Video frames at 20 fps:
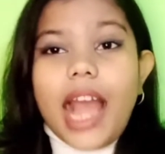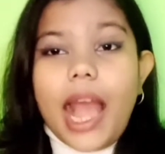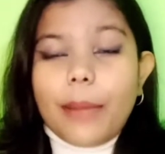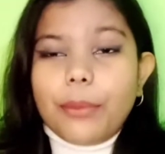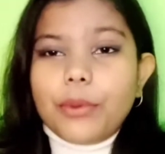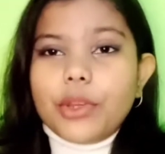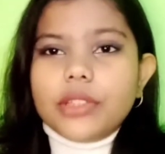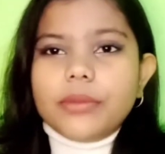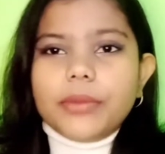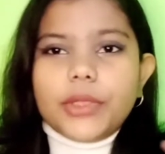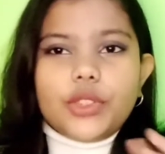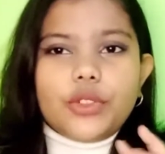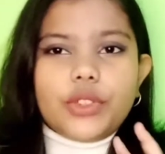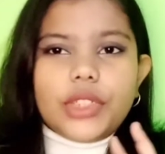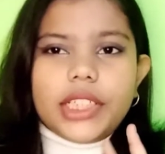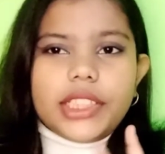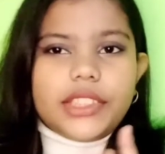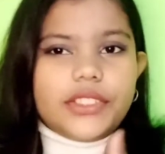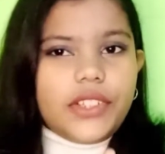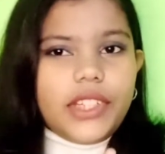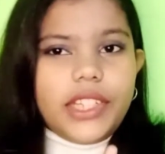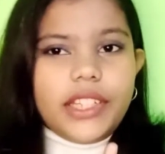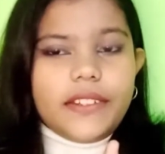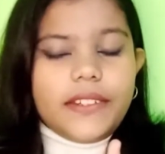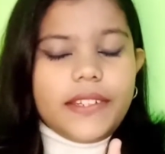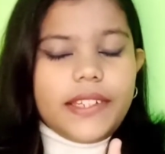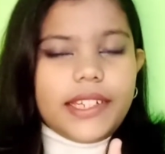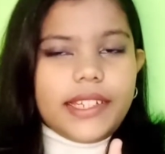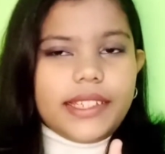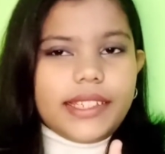आपको इसमें टोटल थ्री
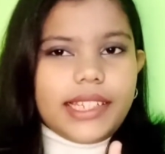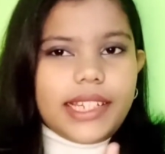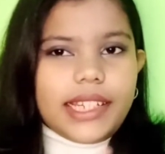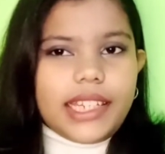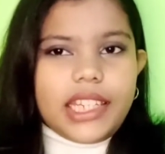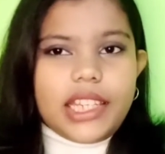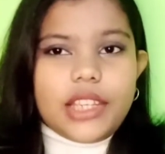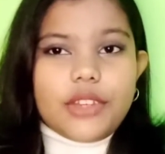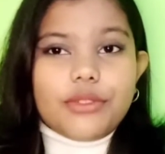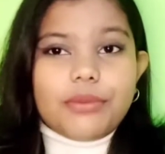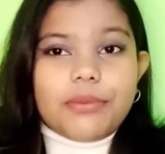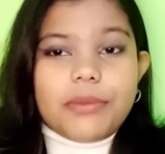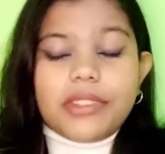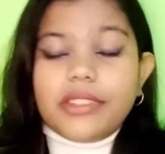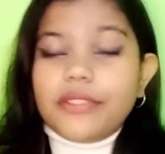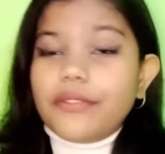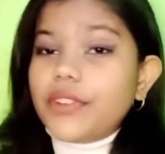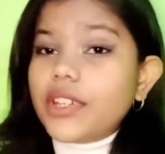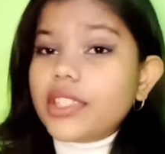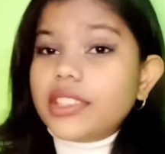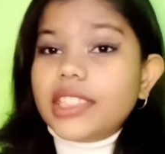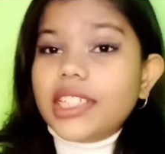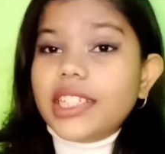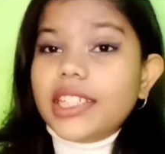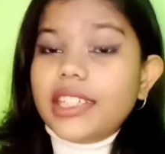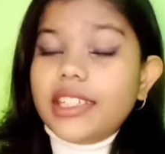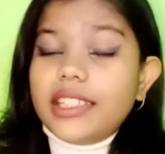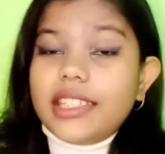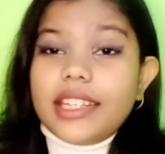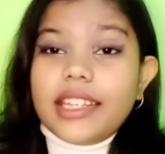इंग्रेडिएंट्स लगेंगे उसमें से फर्स्ट
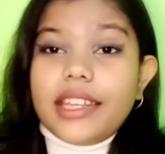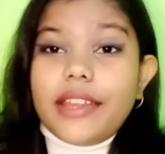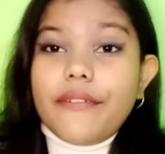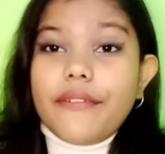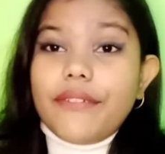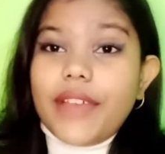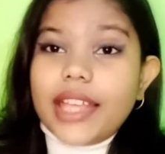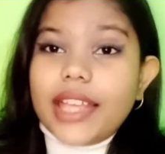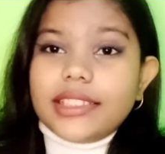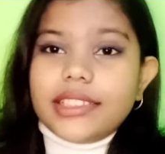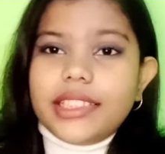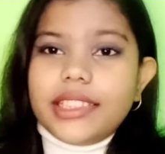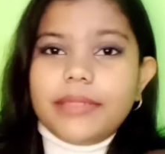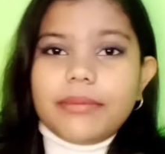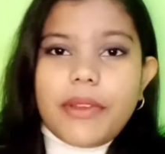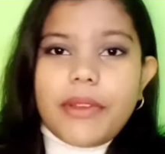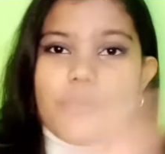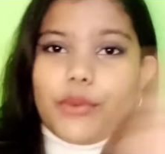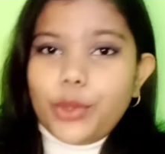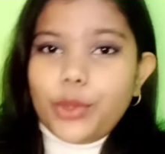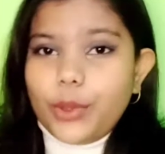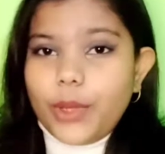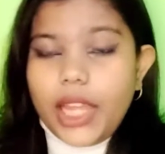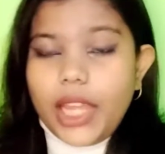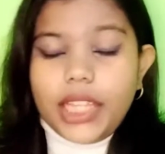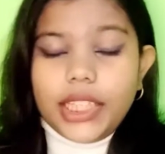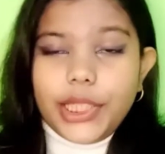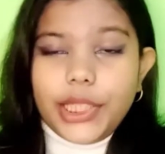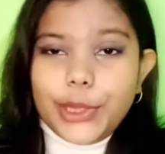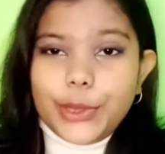इंग्रेडिएंट है वैसलिन मैं फ़ोटो
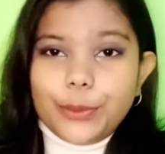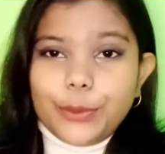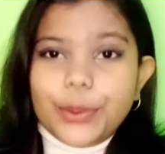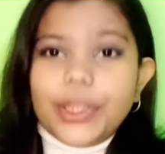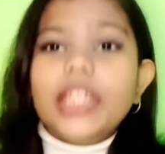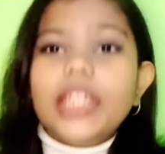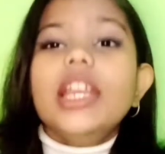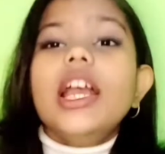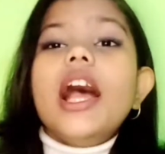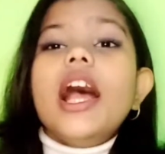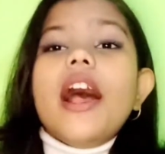यहाँ दे दूँगी